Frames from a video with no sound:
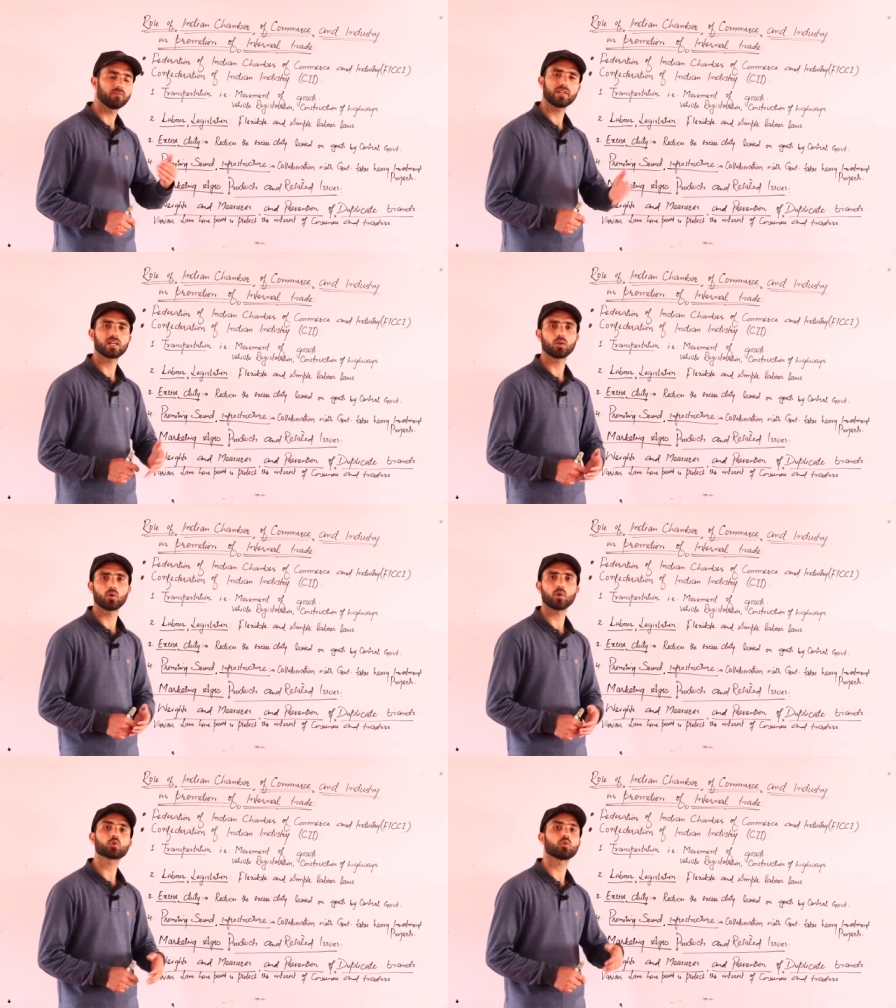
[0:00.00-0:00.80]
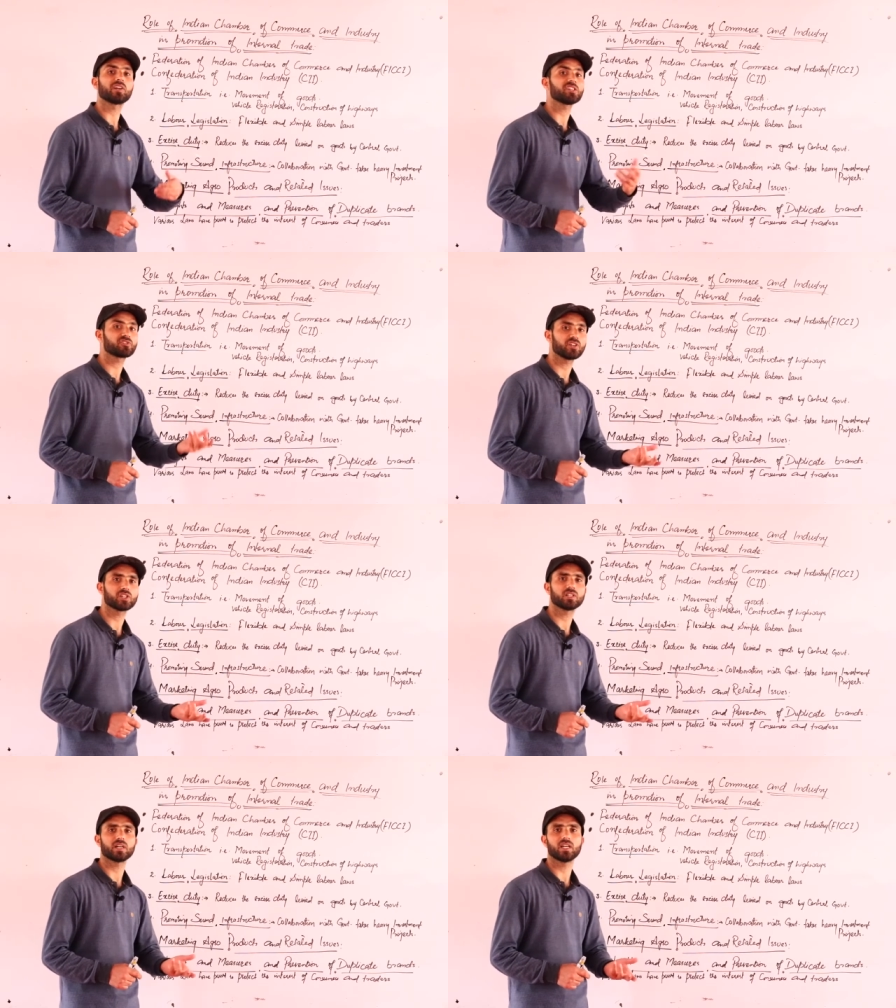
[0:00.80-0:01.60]
व्हीकल होगी उसको
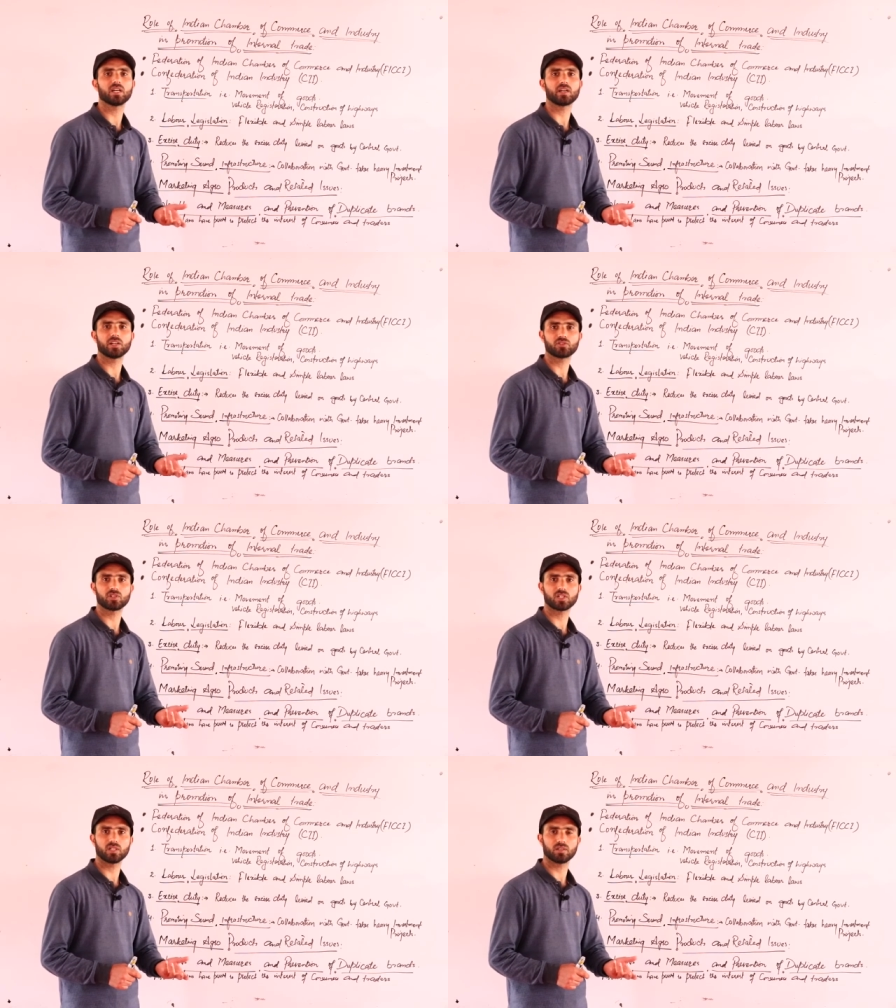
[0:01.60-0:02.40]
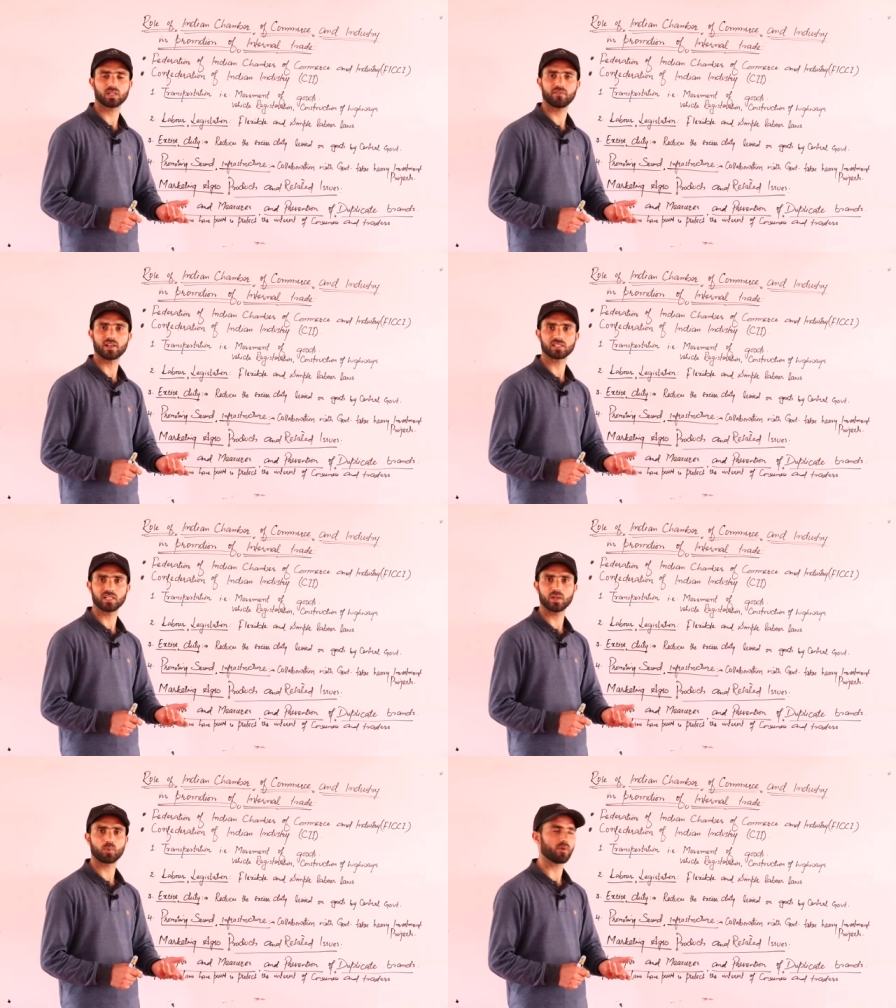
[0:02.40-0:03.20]
रजिस्ट्रेशन करने रजिस्ट्रेशन की
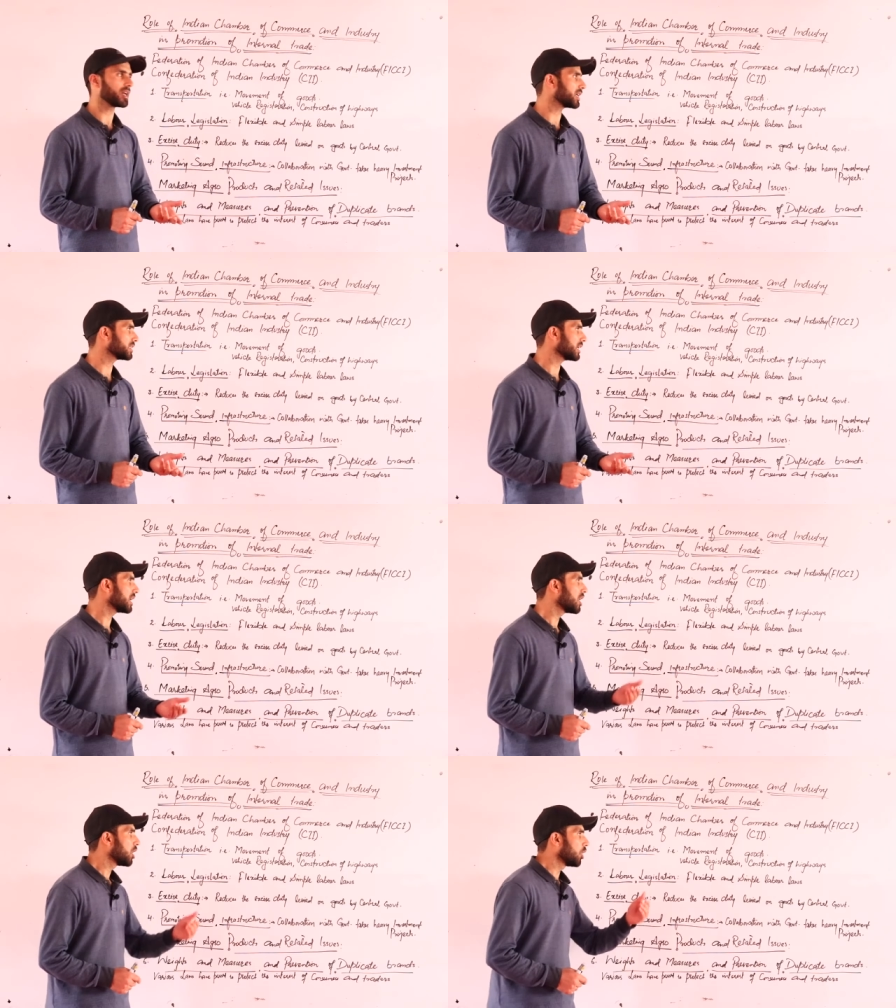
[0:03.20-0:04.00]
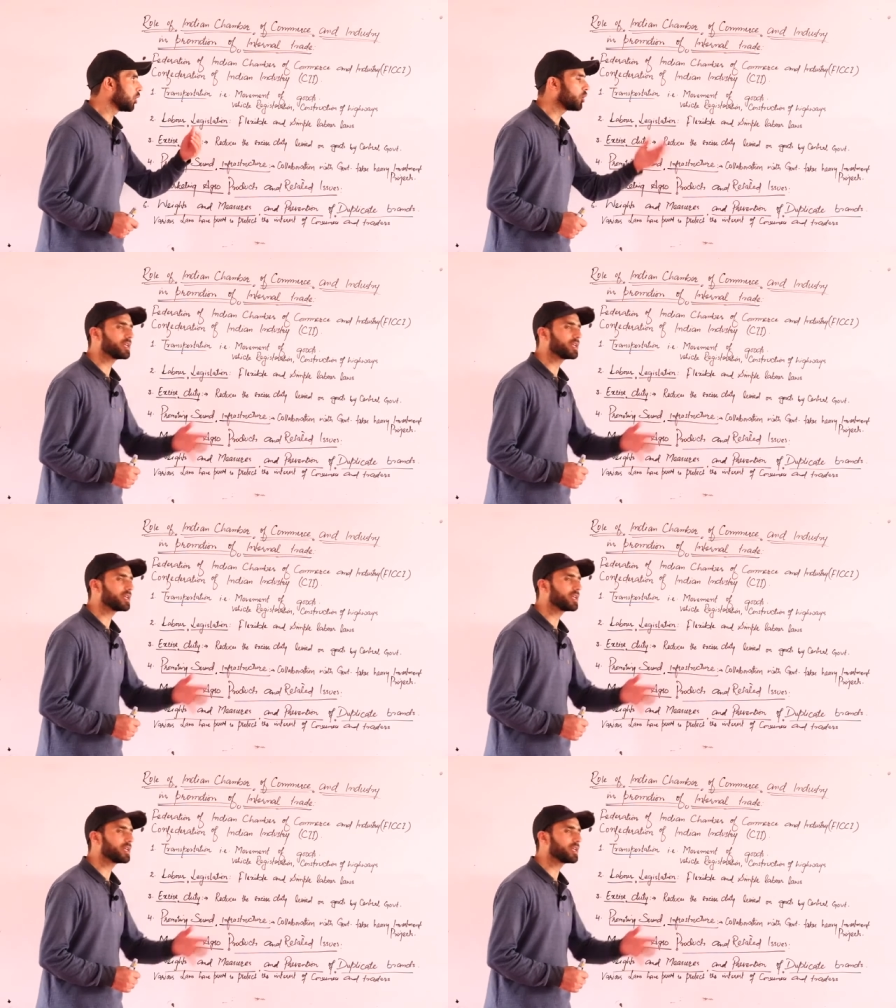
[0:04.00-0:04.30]
फैसिलिटी ये प्रोवाइड करते हैं